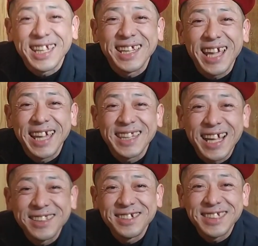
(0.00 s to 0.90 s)
スに、えー、
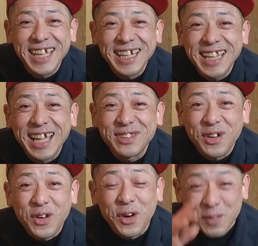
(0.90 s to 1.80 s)
参入していきたい
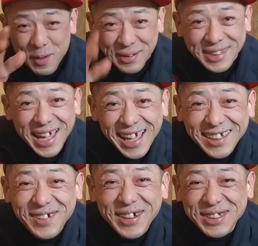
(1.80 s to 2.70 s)
と思います
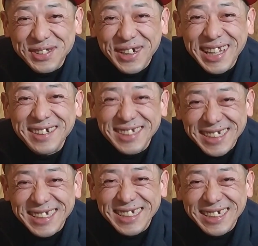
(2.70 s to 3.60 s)
今日はちょっと
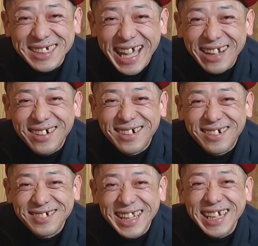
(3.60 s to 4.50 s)
私あの
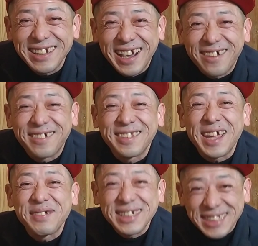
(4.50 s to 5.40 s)
不手際もご
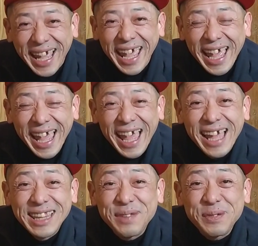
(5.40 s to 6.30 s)
ざいまして自